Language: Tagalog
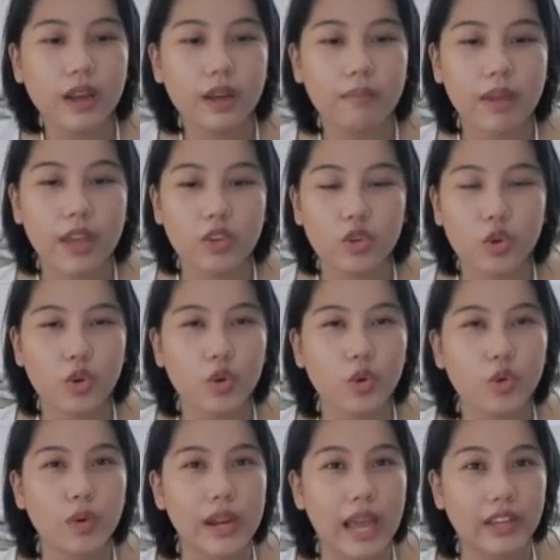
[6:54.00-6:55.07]
medyo
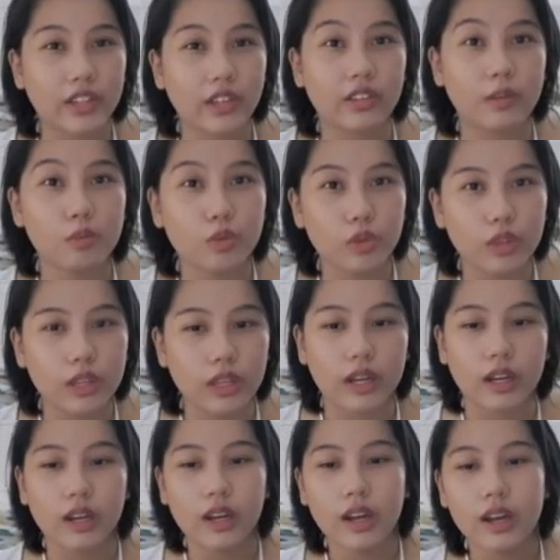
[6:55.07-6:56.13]
wala siya sa mood
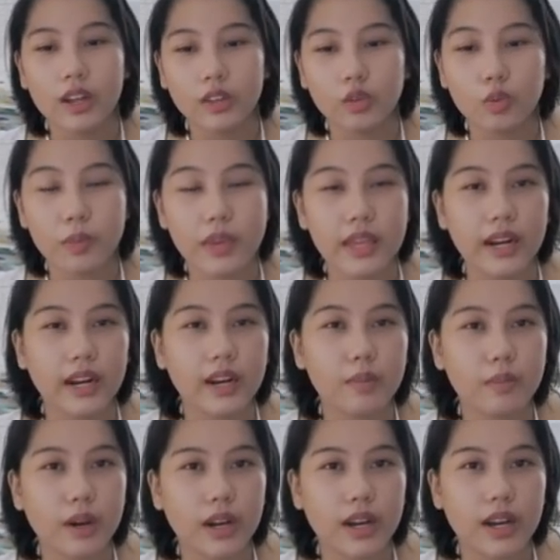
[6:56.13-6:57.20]
na tumira ng
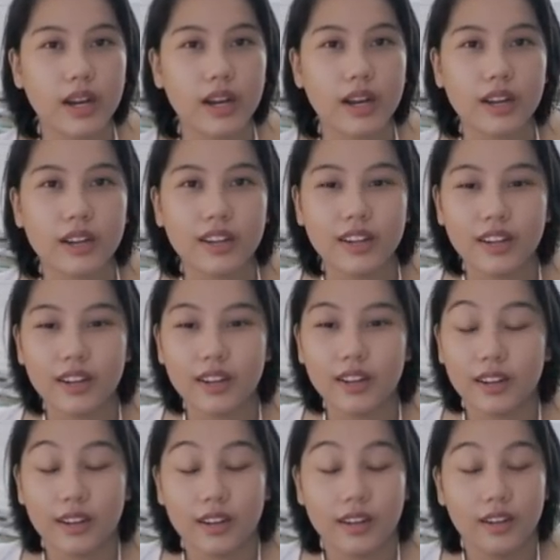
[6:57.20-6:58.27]
mga
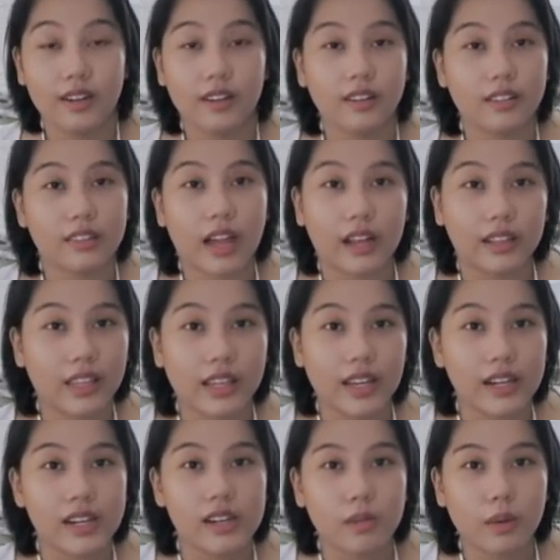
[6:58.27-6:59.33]

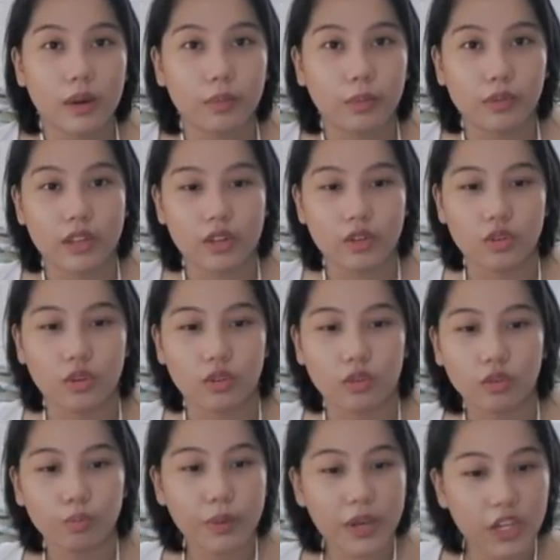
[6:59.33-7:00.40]
tactical na mga position. So,
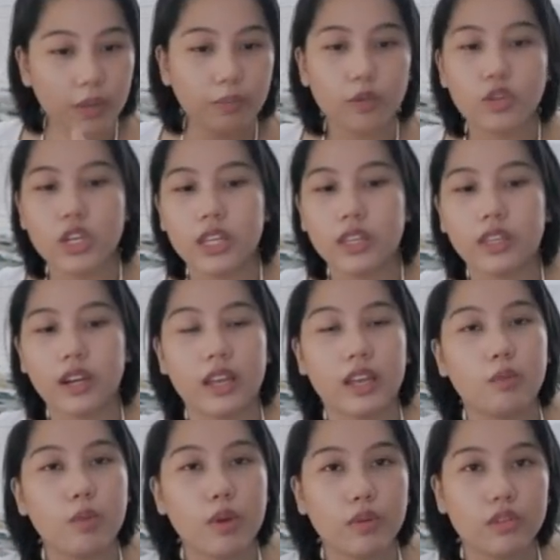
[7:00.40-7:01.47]
bishop to g3,
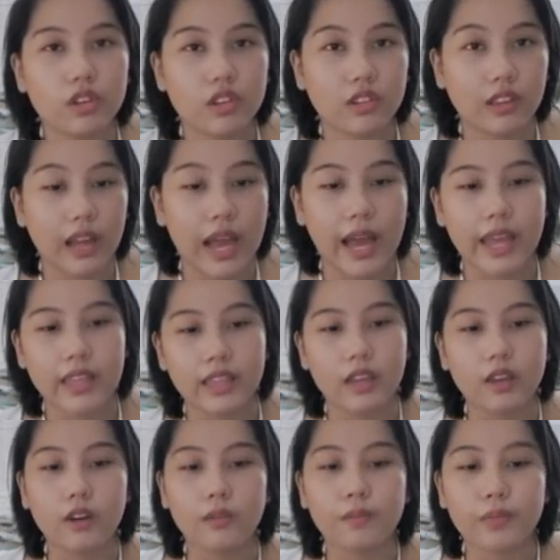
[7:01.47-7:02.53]
imiwas siya sa kain na
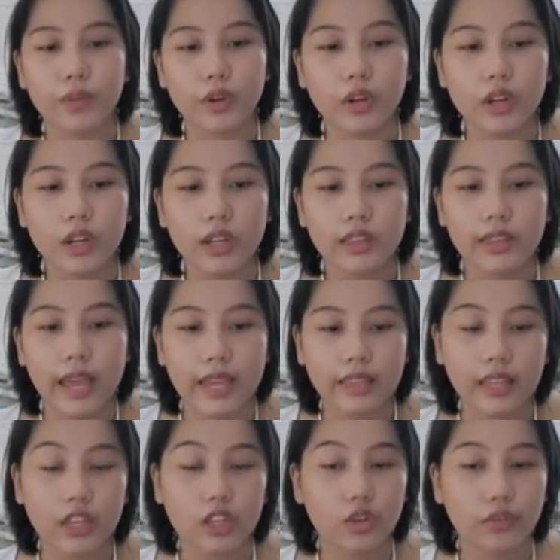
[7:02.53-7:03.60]
yun, no? Knight
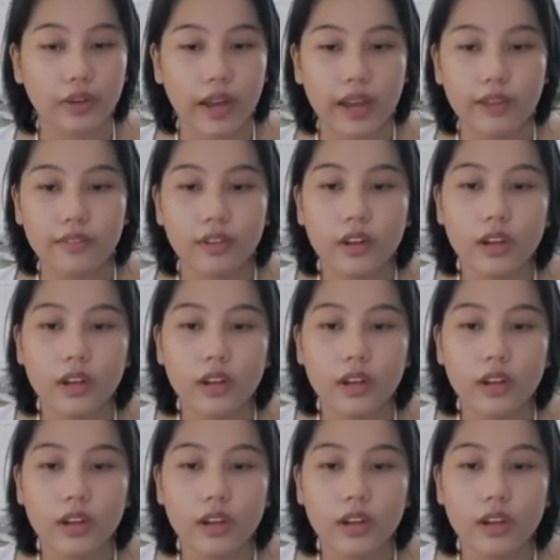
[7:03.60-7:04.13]
h5,